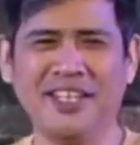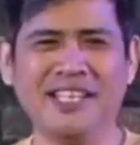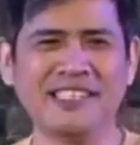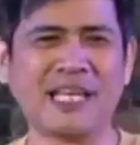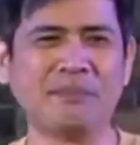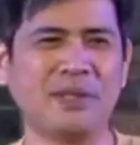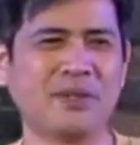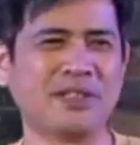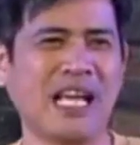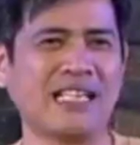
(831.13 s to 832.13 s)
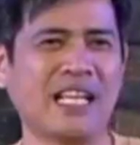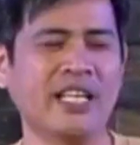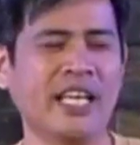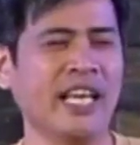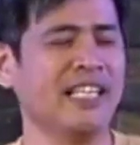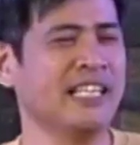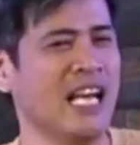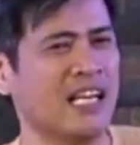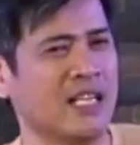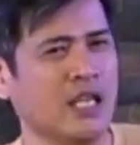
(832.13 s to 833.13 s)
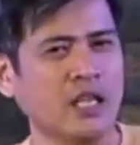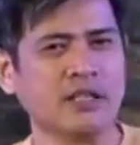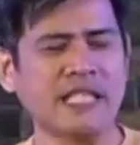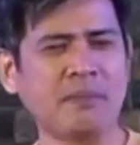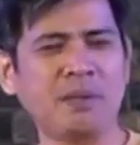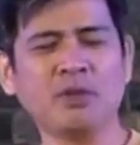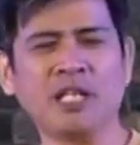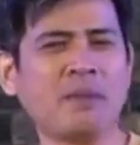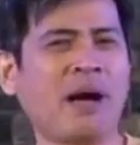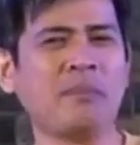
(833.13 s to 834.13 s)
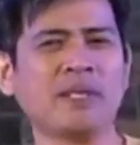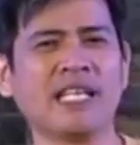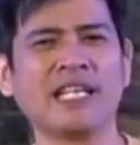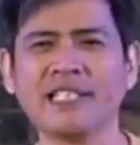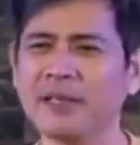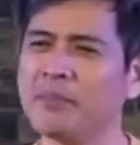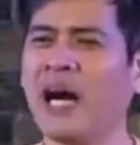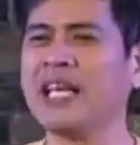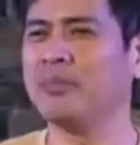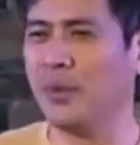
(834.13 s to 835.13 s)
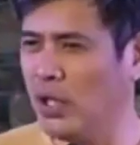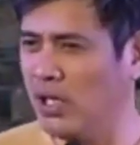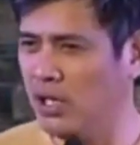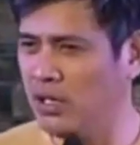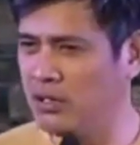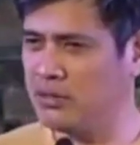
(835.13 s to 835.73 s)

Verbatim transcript: sabi nung nanay, eh anak, sabi mo nagbabasa ka ng Bible.